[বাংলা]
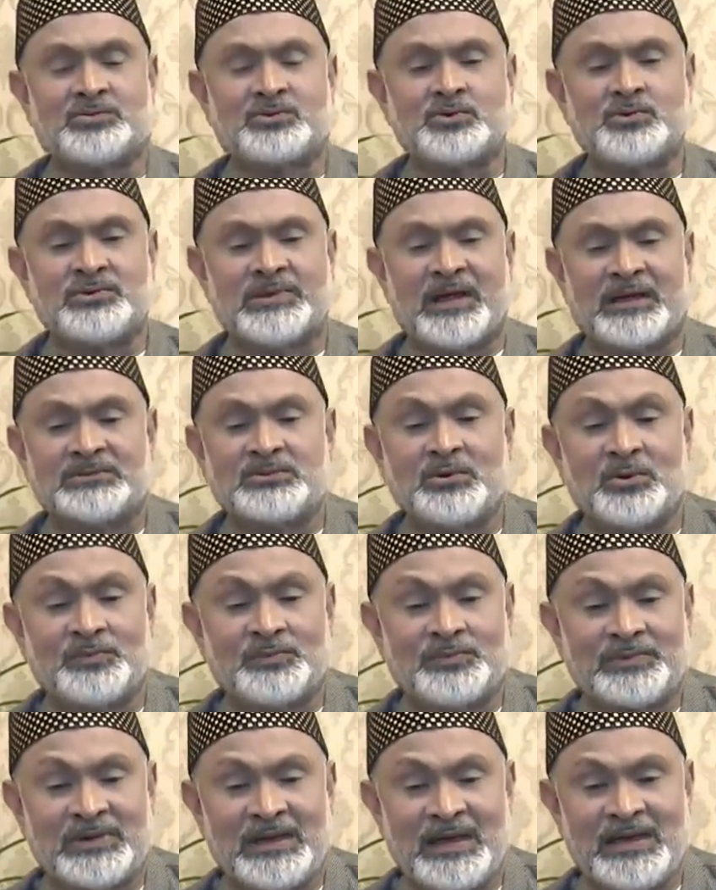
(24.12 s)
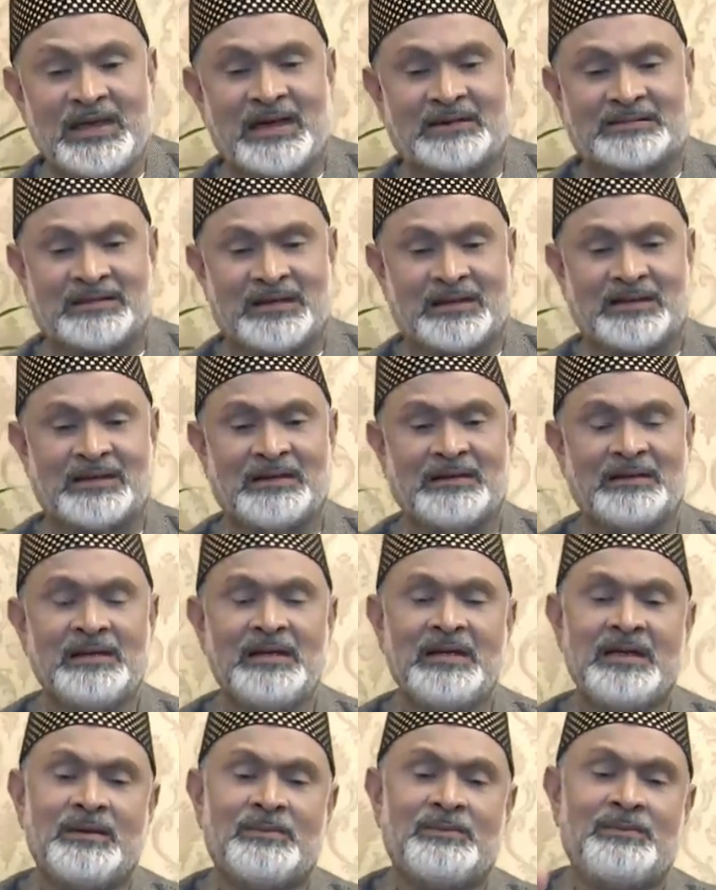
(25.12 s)
স্টুলটা একদম ক্লিয়ার থাকে
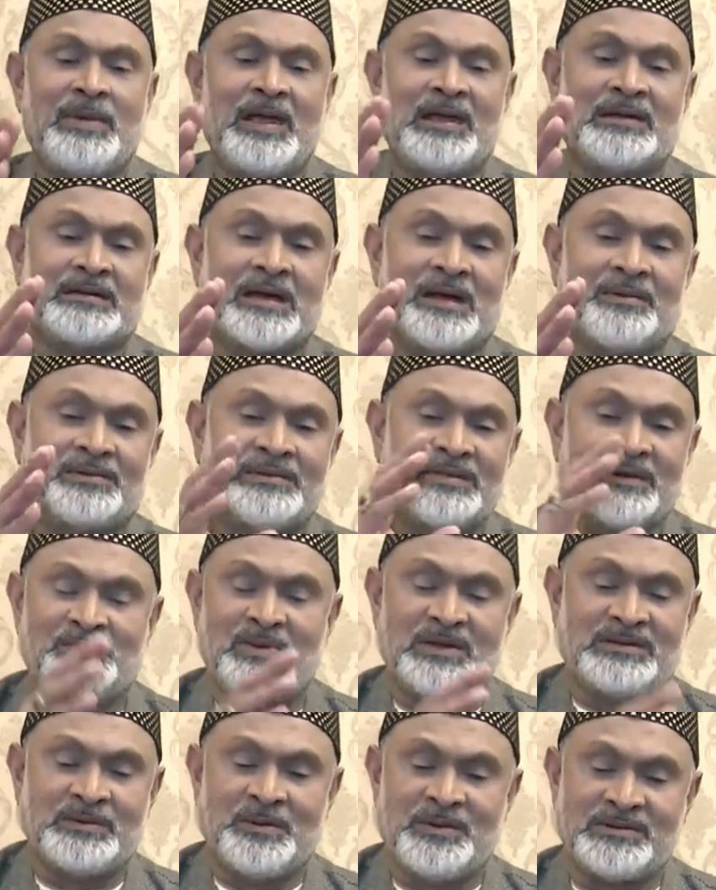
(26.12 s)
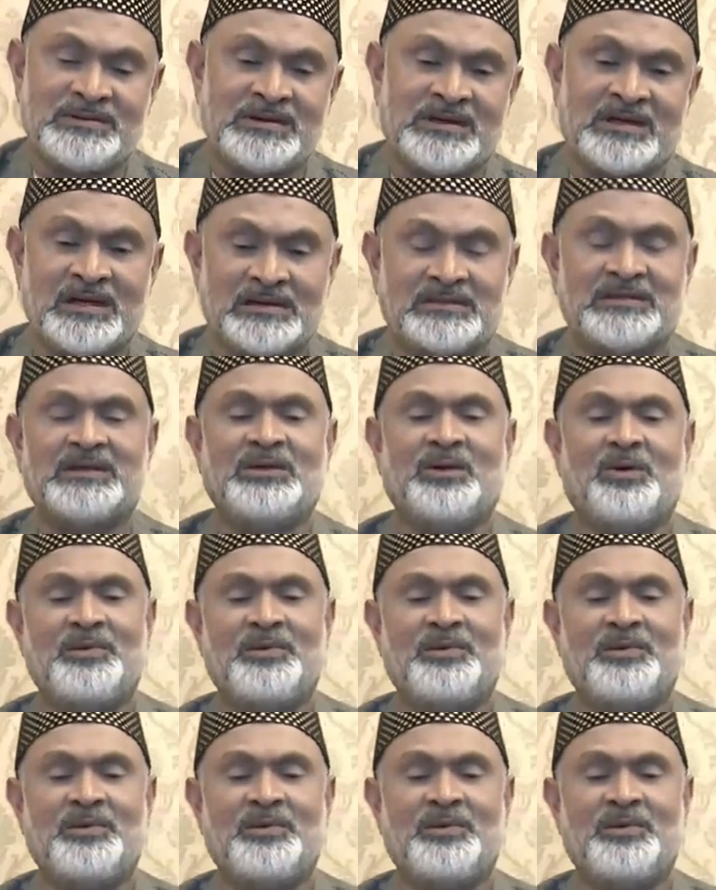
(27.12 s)
বেলটা আমাদের বেশি বেশি খেতেই